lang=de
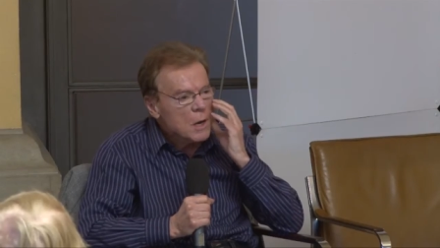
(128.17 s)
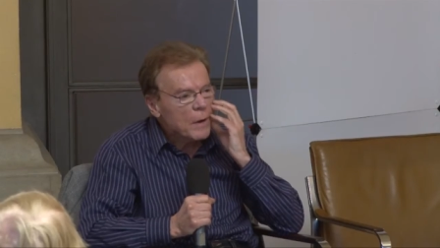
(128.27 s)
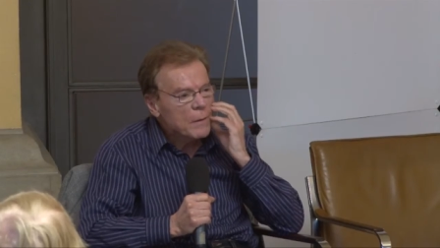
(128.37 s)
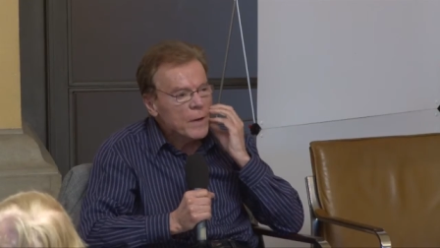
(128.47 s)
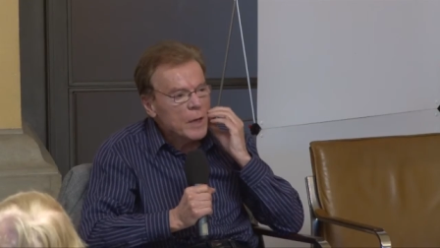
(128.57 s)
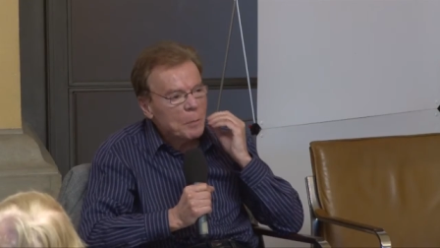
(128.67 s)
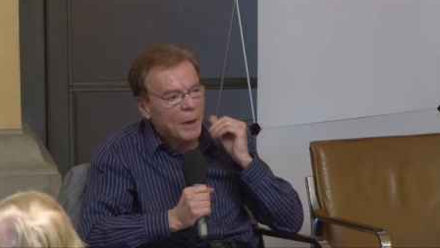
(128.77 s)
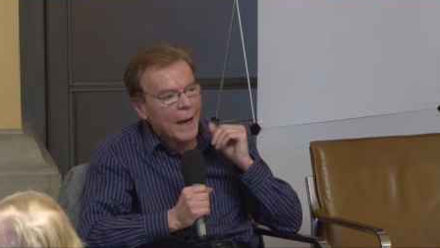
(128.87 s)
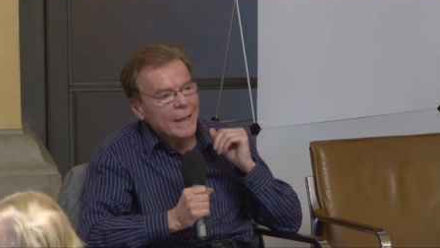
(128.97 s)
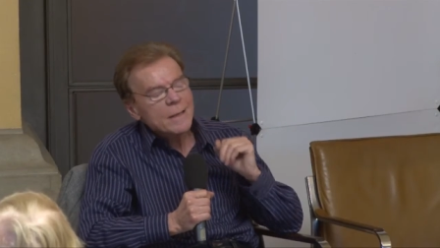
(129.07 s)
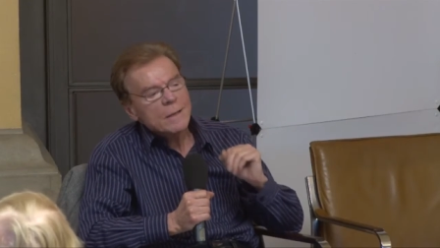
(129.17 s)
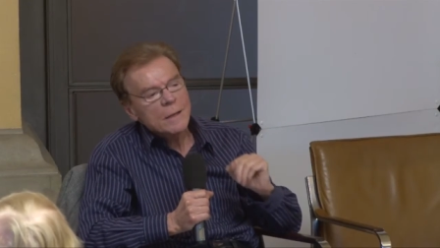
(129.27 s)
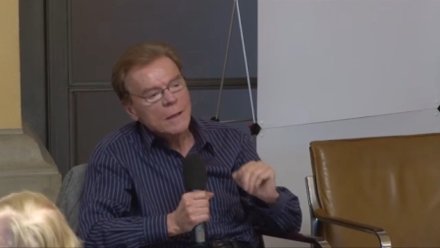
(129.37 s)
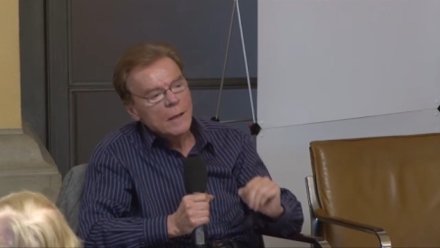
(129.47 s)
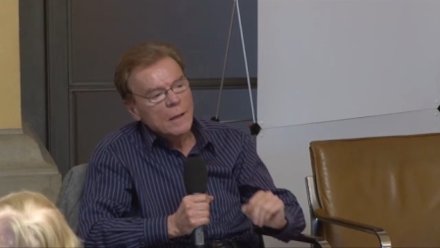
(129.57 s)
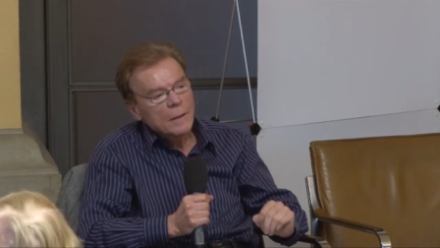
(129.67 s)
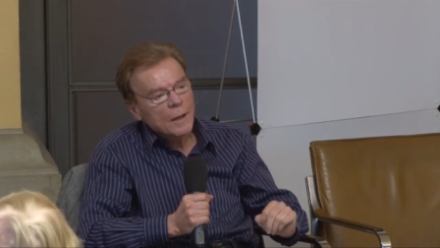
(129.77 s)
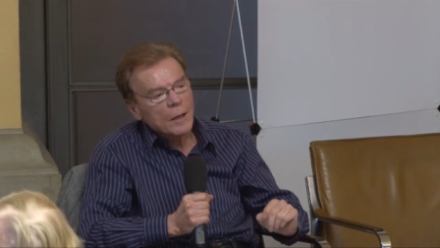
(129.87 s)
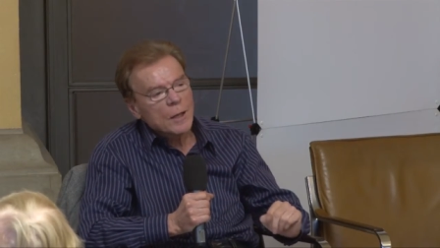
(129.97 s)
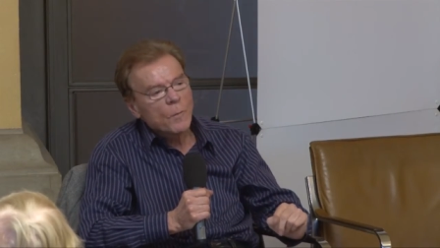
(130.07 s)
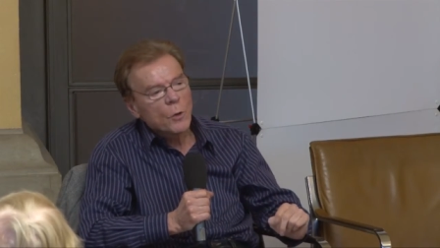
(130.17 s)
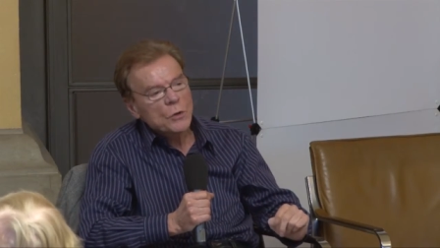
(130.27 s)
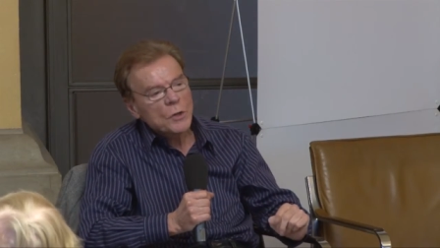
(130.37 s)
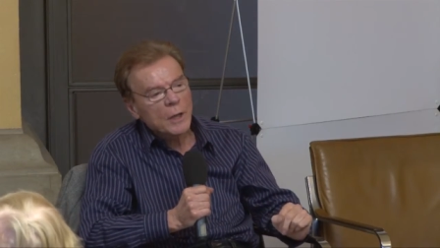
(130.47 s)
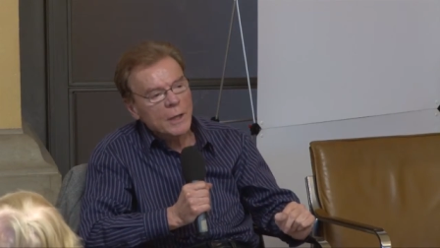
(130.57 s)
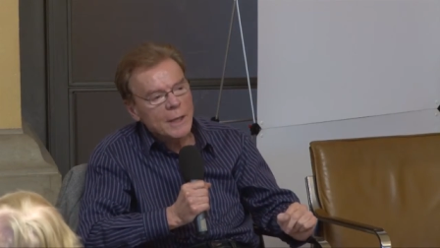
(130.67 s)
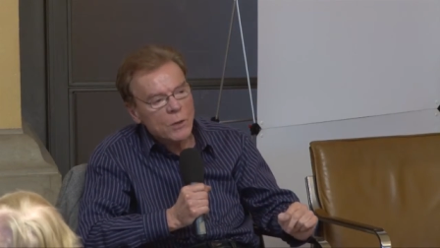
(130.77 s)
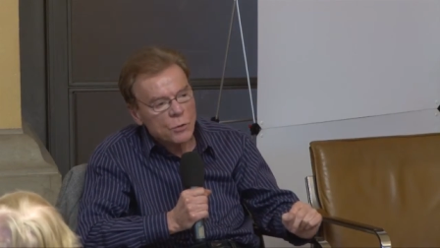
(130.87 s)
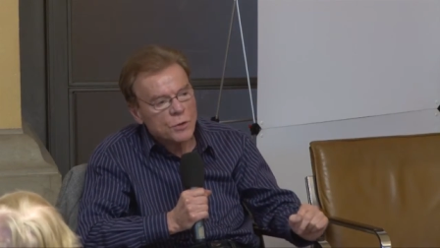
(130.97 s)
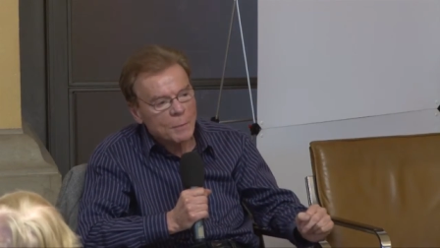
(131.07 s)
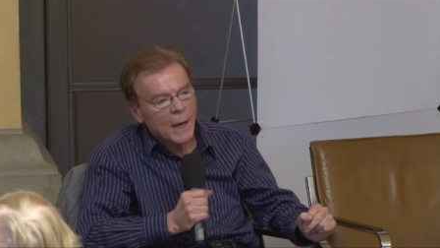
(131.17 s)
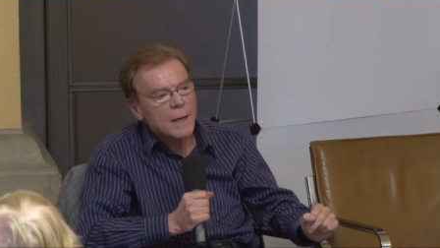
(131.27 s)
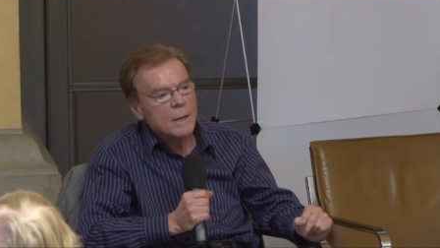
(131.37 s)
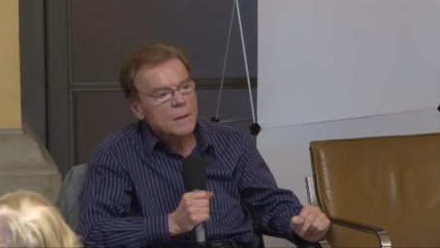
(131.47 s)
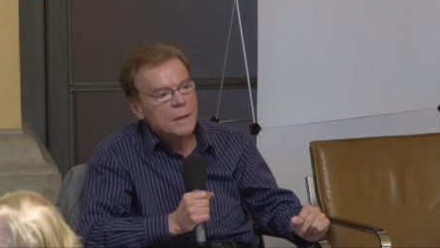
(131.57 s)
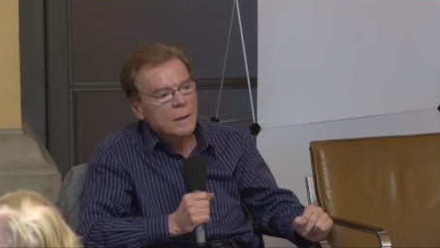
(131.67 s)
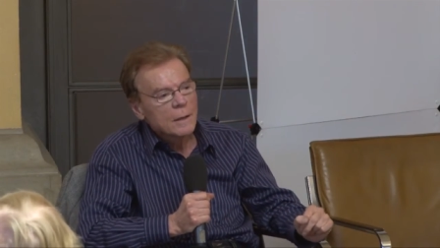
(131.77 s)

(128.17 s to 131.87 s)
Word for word: weil Willy Brandt nach dem Verlust der Regierungsmacht